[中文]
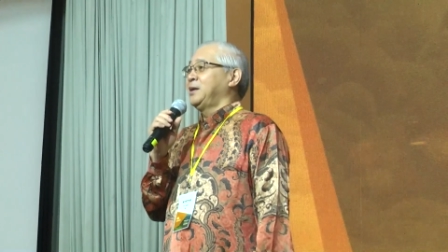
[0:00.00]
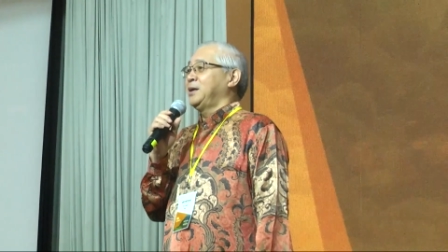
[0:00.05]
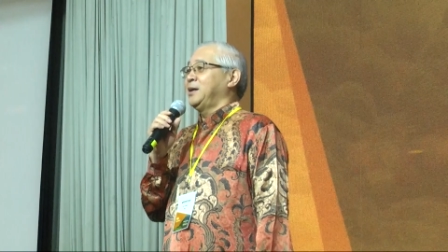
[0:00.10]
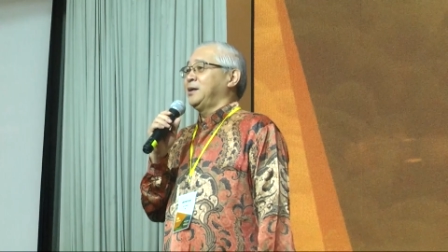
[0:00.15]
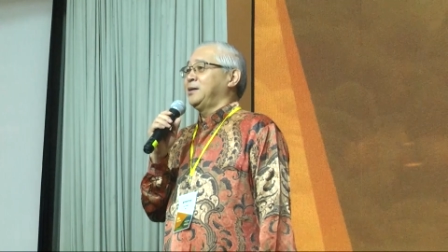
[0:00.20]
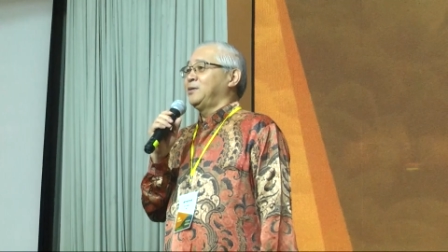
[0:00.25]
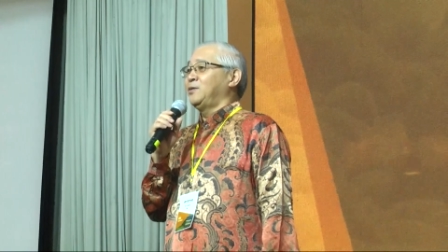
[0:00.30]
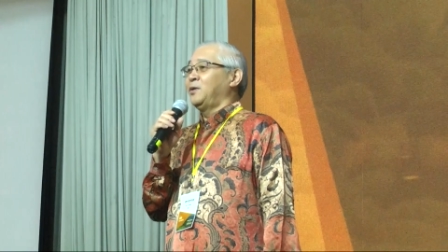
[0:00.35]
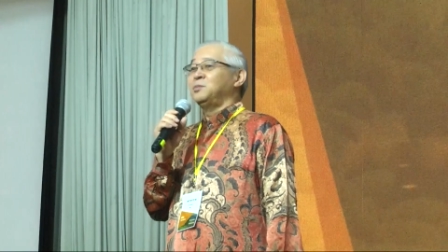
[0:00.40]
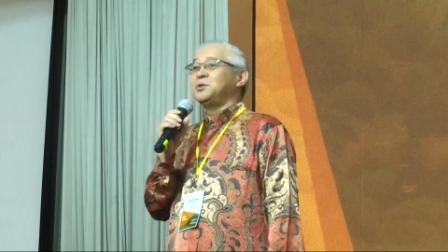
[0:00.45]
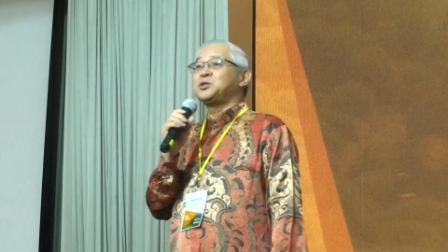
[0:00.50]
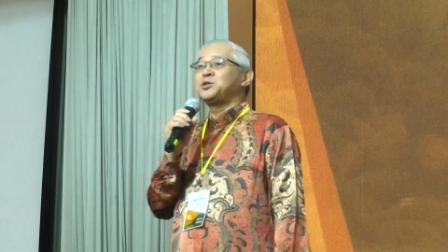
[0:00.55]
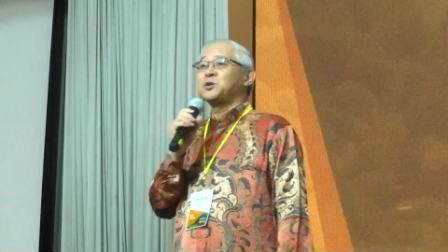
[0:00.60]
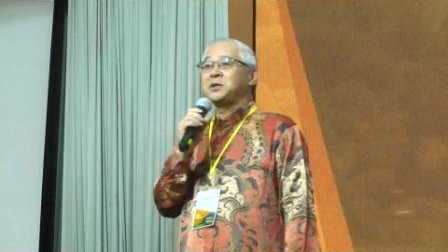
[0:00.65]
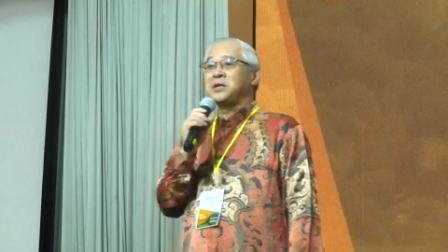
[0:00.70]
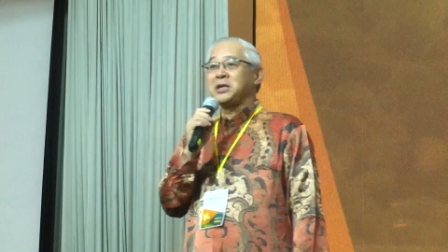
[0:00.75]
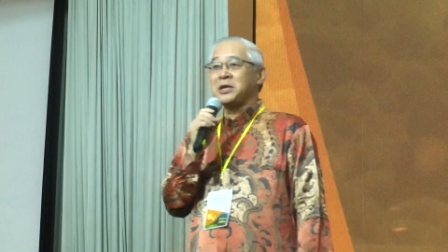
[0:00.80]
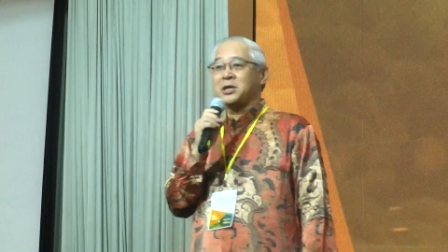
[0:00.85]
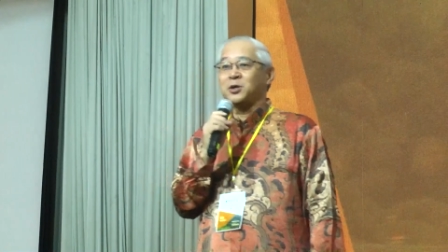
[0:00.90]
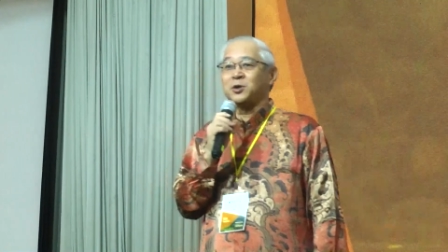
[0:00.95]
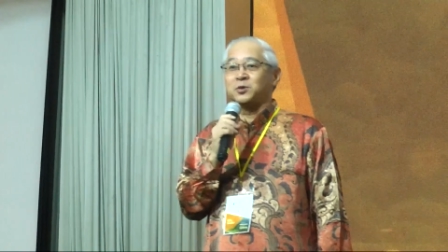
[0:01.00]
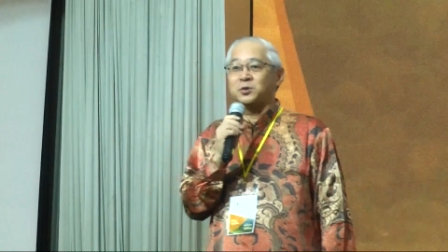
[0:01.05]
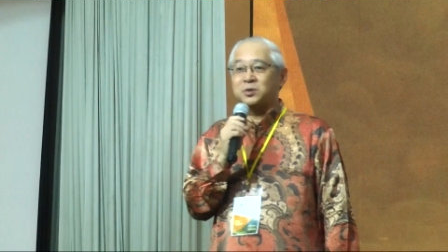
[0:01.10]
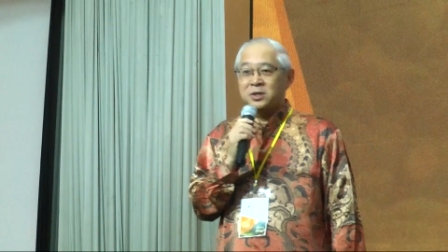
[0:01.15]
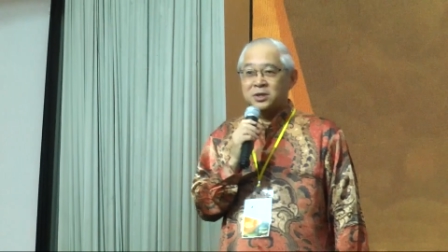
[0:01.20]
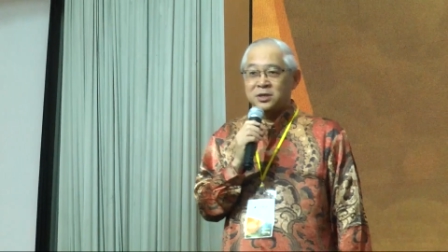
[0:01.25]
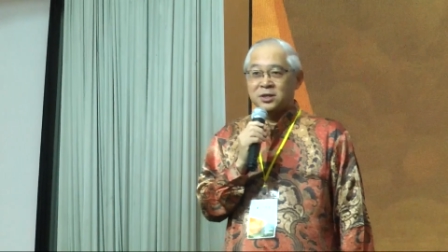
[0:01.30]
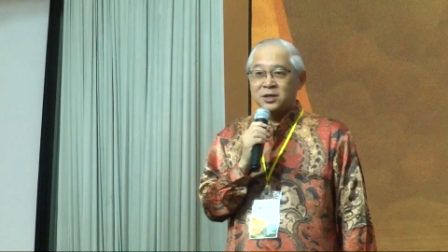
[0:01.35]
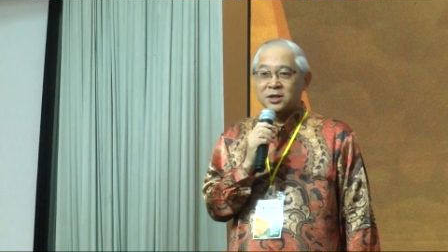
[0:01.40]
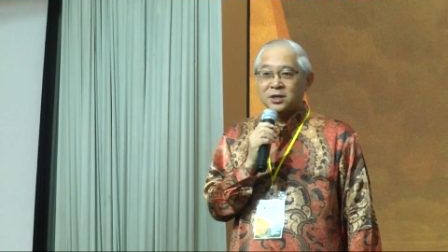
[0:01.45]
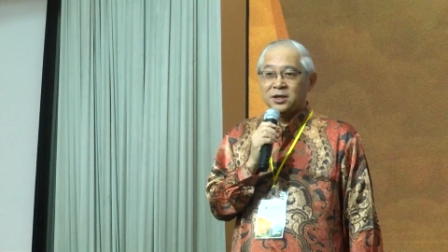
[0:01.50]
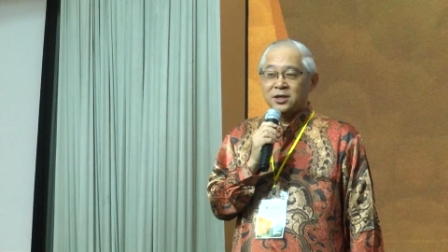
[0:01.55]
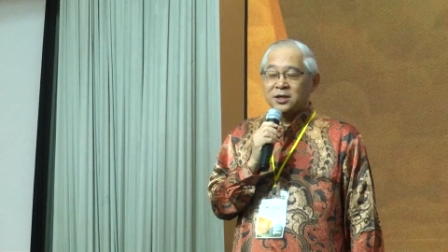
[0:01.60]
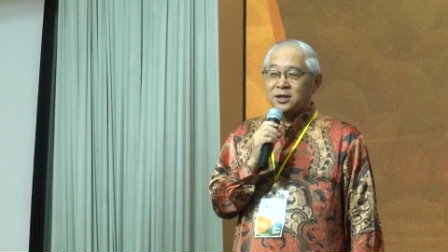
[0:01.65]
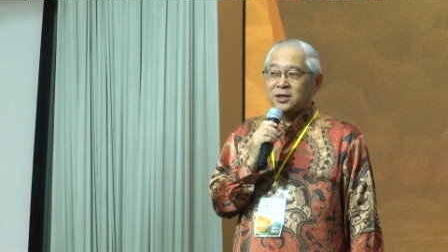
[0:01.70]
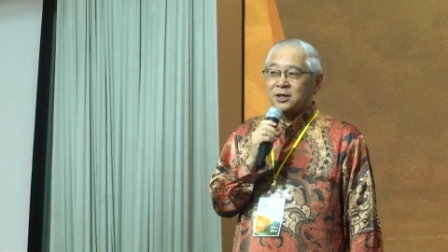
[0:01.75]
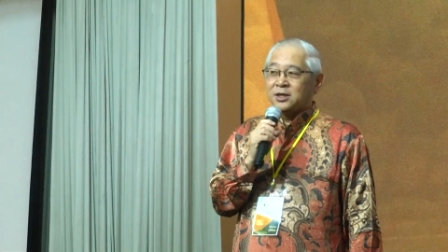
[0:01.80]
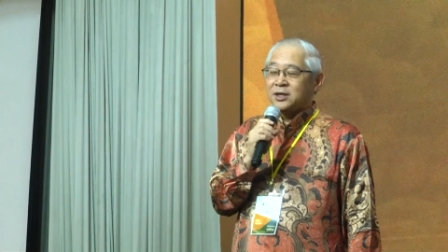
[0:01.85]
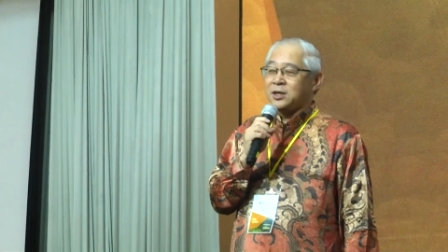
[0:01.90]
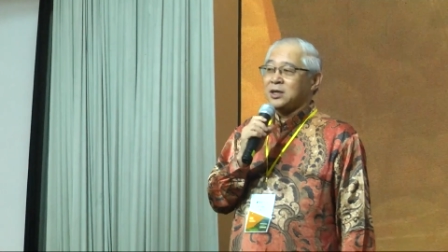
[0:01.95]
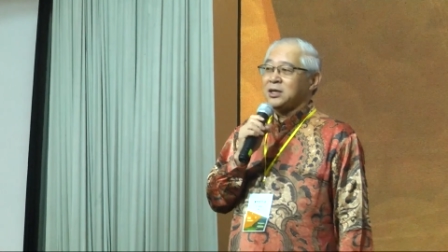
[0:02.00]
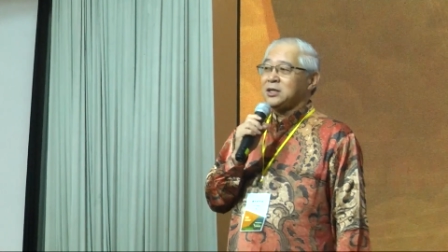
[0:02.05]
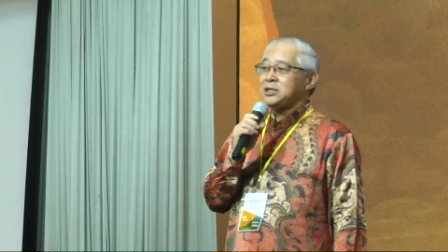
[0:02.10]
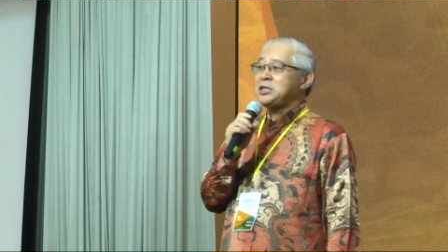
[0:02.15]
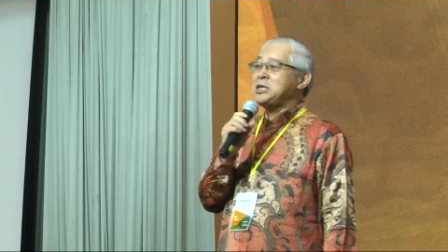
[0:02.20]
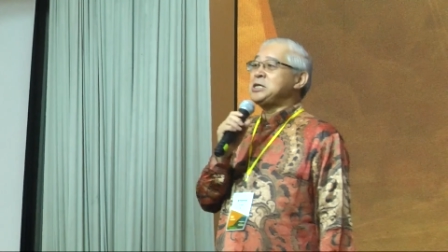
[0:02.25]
我们希望能够定